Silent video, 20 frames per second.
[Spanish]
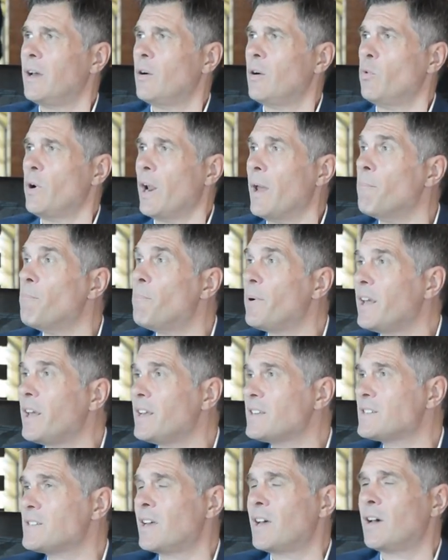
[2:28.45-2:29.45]
una
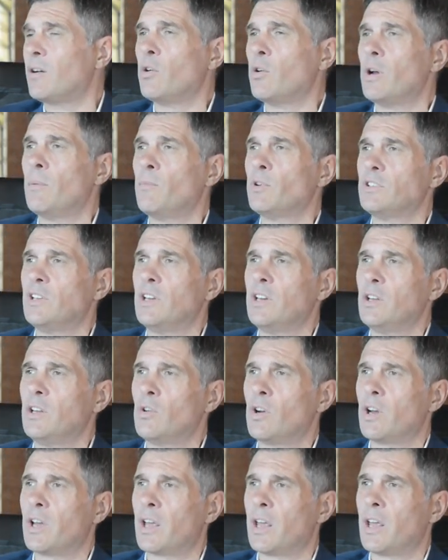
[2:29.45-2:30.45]
empresa o hemos
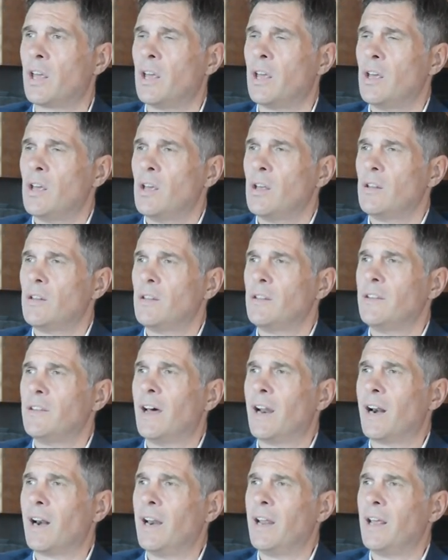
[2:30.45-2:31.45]
tenido que
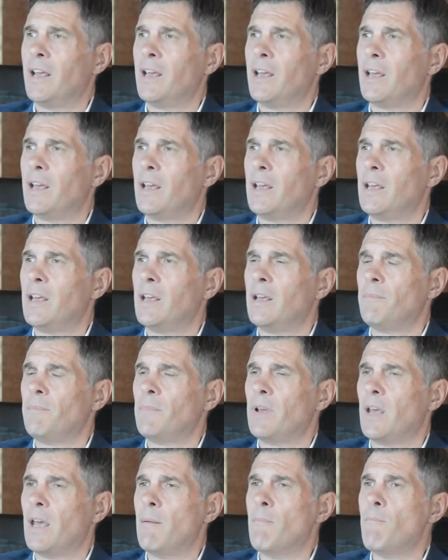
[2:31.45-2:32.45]
darle eh,
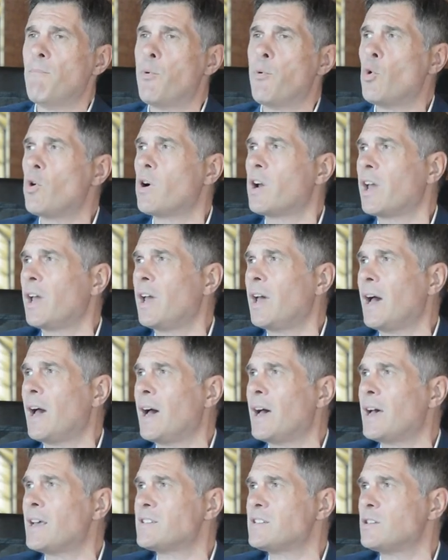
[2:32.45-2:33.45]
empuje
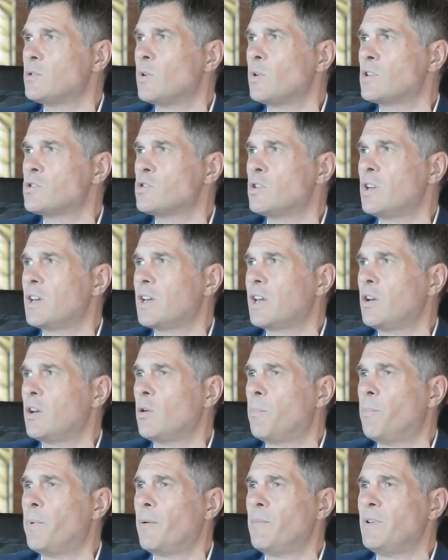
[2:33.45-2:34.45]
a situaciones que
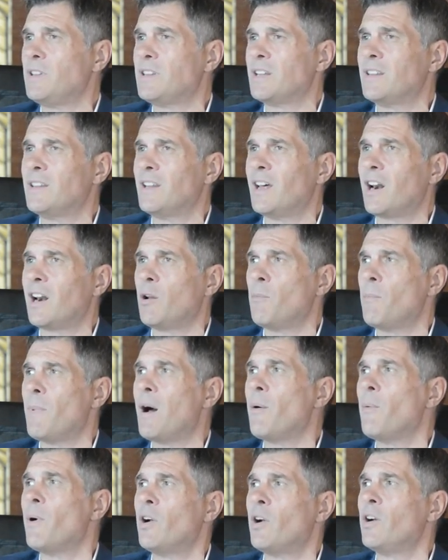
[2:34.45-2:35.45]
nos permitan darle
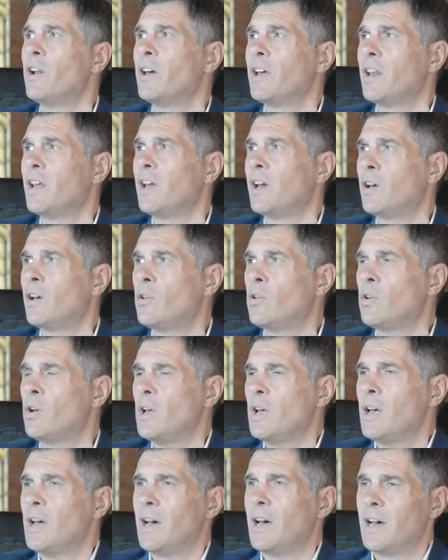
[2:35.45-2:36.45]
más valor agregado
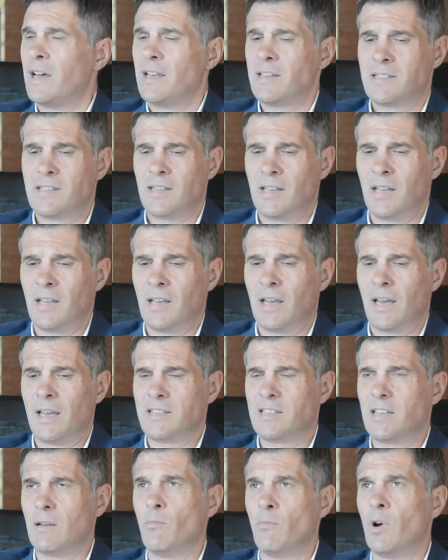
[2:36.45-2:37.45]
a ese, a
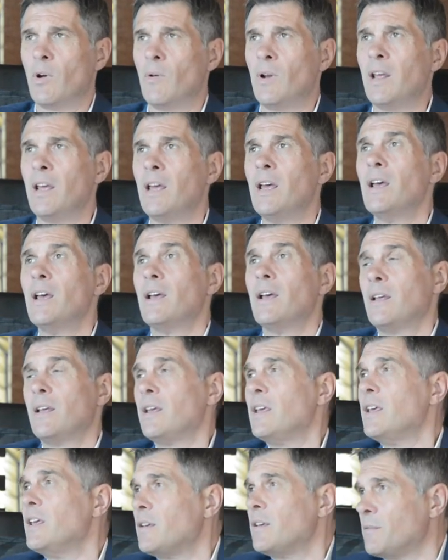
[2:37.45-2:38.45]
ese inmueble
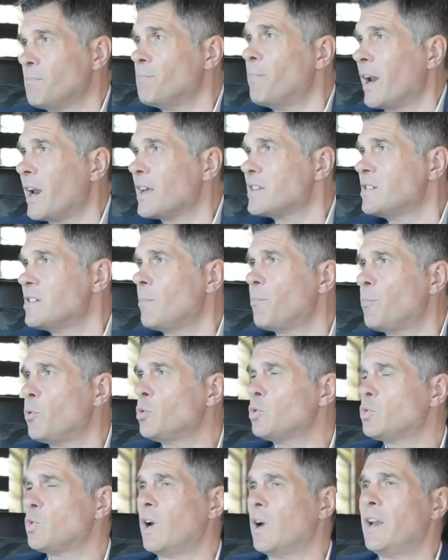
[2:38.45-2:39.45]
y para ser
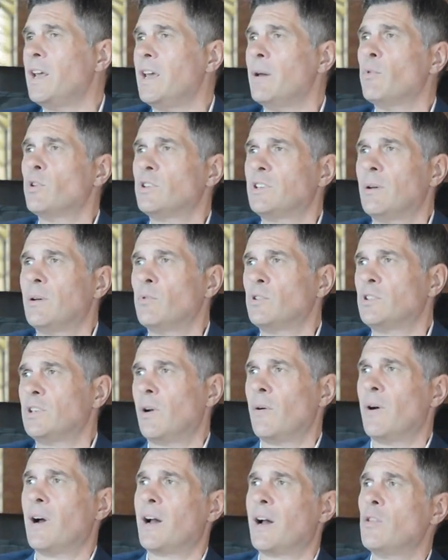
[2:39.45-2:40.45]
puntuales estamos
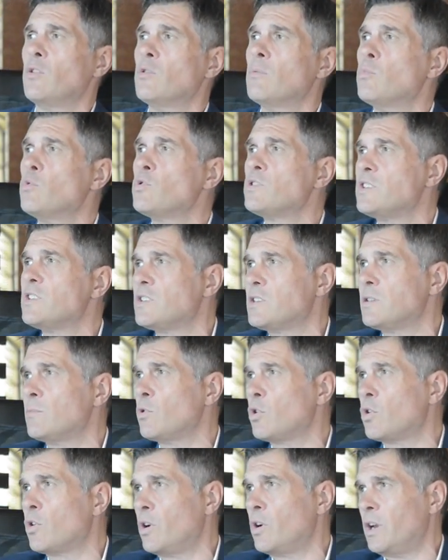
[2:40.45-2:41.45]
trabajando
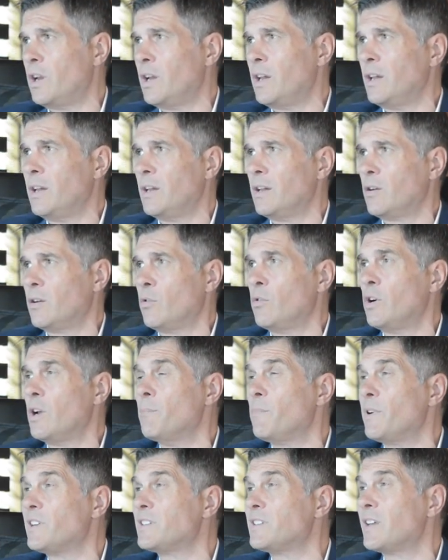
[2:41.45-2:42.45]
muchísimo con, con una
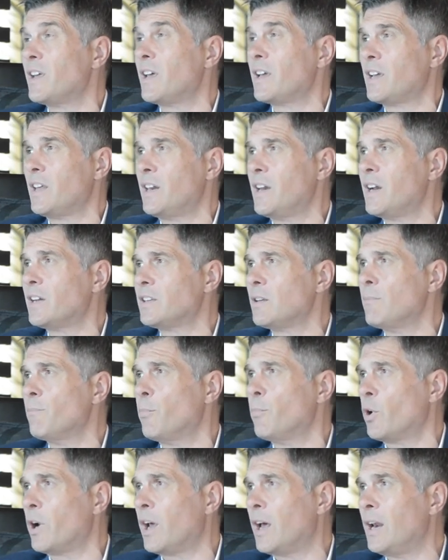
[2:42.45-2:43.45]
empresa de alquiler
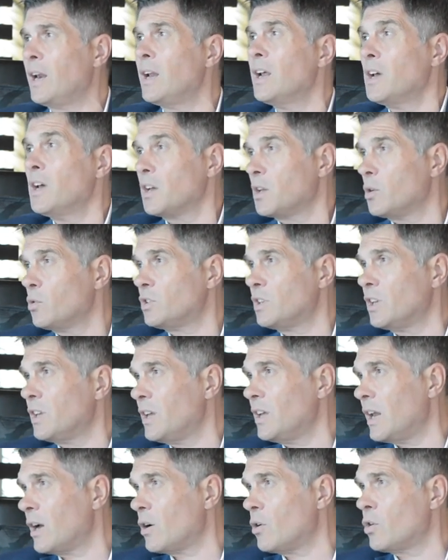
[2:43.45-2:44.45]
temporal que
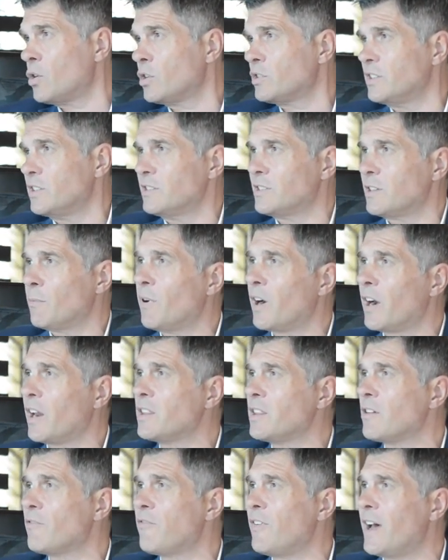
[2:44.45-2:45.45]
ustedes la conocen, se llama
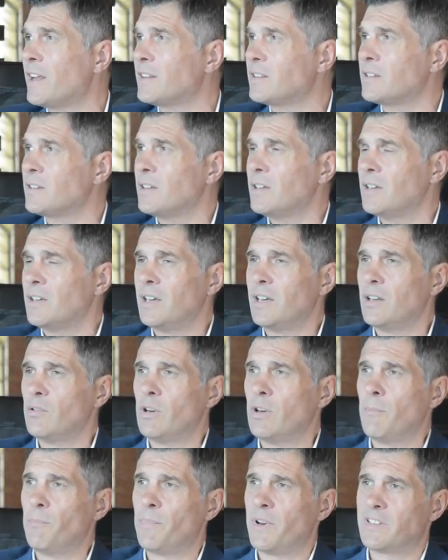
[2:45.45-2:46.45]
Renta Flat, es
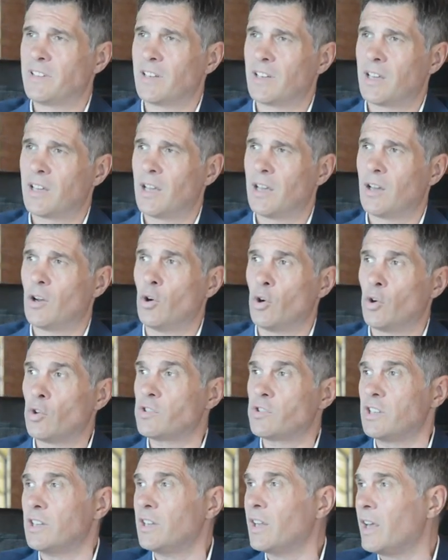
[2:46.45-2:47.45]
una empresa que es
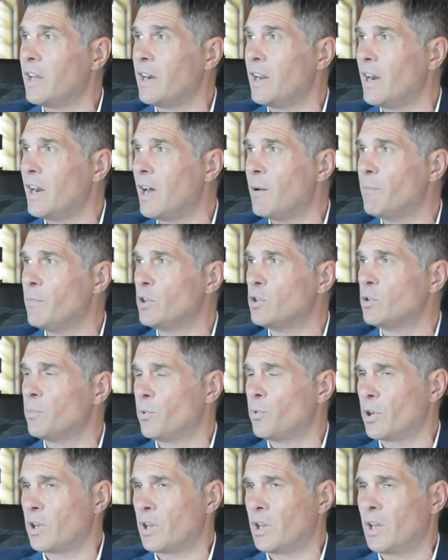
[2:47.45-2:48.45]
conocida en el ámbito
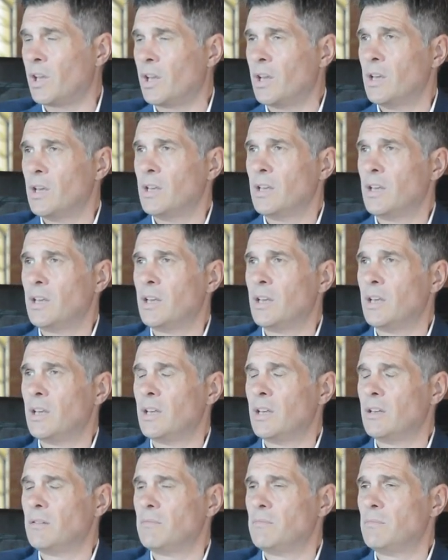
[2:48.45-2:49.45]
porque...
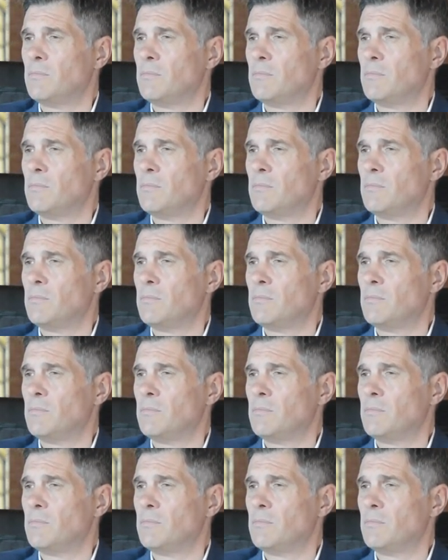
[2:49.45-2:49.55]
Eh,